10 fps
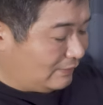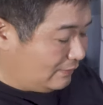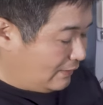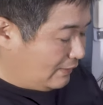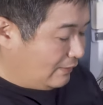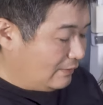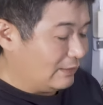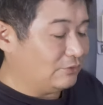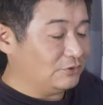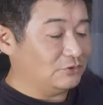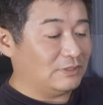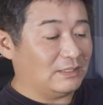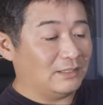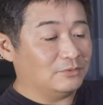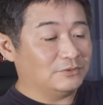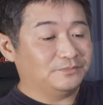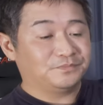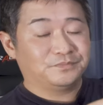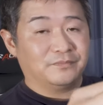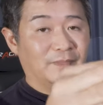て、あと充電ケー
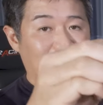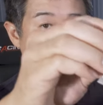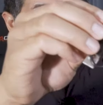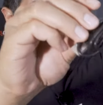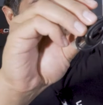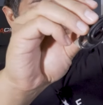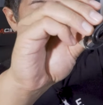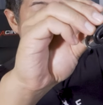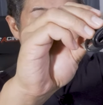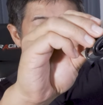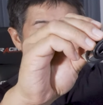ブル、ねえー、になっ